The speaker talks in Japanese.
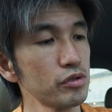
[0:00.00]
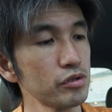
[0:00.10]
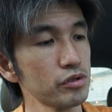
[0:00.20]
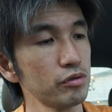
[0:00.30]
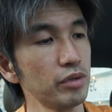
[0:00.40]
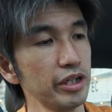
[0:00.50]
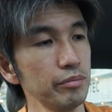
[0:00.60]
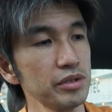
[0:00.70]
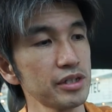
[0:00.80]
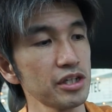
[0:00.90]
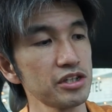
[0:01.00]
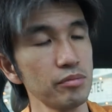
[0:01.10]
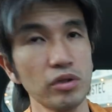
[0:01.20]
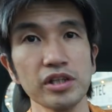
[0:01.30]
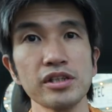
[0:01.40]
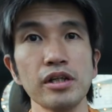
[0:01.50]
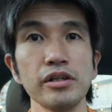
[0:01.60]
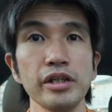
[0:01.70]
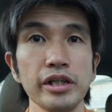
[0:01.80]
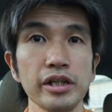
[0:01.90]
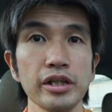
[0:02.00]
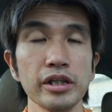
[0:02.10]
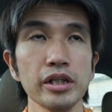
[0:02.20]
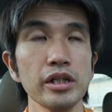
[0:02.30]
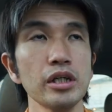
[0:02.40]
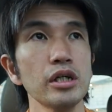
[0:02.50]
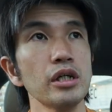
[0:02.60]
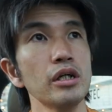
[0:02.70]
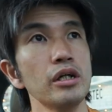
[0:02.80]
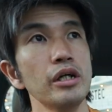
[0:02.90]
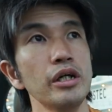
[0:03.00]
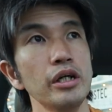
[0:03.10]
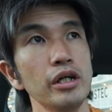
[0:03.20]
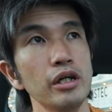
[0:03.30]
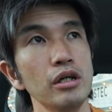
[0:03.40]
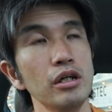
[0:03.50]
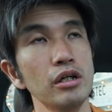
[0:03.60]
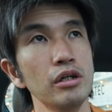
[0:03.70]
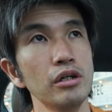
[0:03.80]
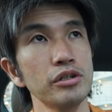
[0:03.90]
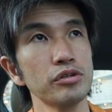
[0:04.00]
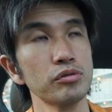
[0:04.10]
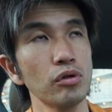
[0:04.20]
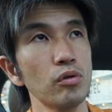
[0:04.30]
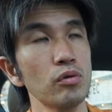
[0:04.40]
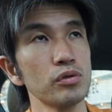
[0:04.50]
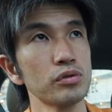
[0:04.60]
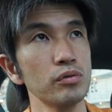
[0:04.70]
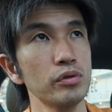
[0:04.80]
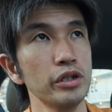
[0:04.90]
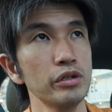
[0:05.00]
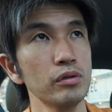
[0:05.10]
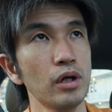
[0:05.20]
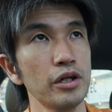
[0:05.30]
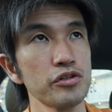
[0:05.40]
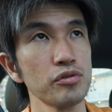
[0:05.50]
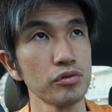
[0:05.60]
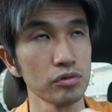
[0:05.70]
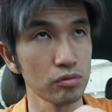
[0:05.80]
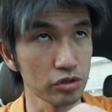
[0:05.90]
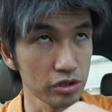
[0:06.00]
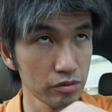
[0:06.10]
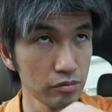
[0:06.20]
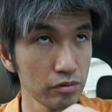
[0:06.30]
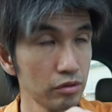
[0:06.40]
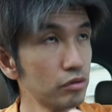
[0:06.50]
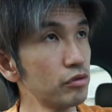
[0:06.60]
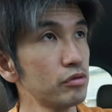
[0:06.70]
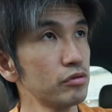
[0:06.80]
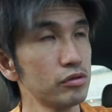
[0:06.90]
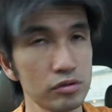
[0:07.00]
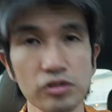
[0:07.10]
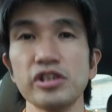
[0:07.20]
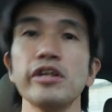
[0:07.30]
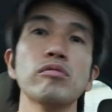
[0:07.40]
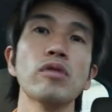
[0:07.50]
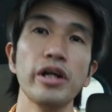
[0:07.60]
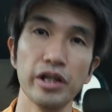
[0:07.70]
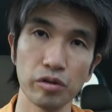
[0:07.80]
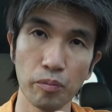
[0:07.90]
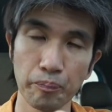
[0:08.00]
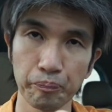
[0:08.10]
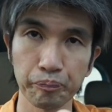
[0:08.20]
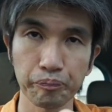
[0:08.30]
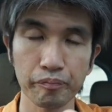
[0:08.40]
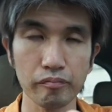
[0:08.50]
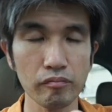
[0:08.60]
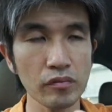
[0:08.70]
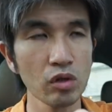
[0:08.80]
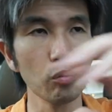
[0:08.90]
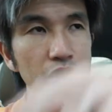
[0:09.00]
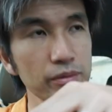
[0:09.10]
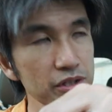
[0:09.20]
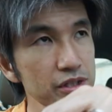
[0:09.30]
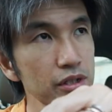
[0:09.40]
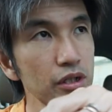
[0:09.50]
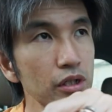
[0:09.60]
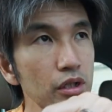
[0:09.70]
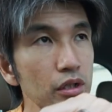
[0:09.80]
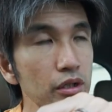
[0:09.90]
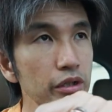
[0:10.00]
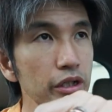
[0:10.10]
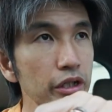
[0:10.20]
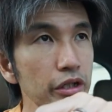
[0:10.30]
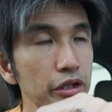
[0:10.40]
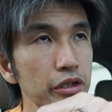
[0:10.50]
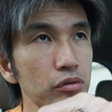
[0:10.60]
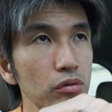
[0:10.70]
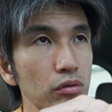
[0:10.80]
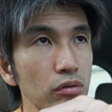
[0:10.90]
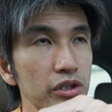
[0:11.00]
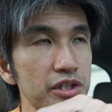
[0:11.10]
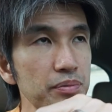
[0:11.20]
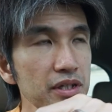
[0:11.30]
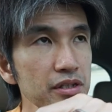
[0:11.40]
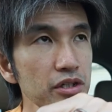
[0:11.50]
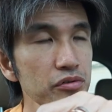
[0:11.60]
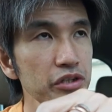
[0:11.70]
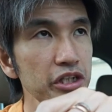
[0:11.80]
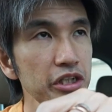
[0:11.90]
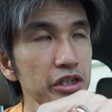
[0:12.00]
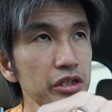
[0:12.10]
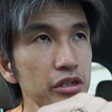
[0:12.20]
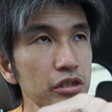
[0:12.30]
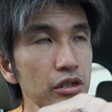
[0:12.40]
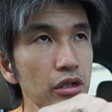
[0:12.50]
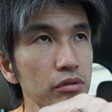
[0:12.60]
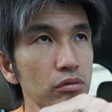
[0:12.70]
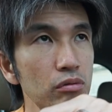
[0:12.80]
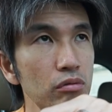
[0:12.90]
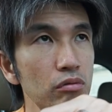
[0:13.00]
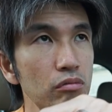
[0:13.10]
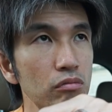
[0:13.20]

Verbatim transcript: そばで見させてもらってたんで、えー、ちょっとその辺の話をちょっとずつしていこうかなと思ってます。でえっと一番最初にあの